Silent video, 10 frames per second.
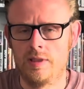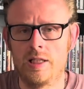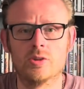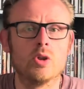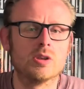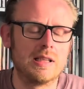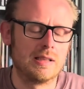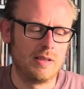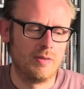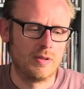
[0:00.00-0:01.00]
Also
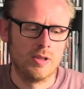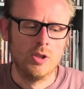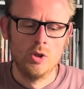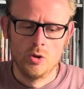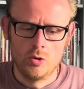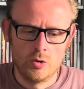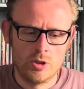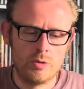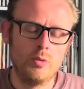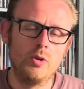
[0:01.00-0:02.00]
konzert dvds Und
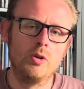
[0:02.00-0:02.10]
ich wühle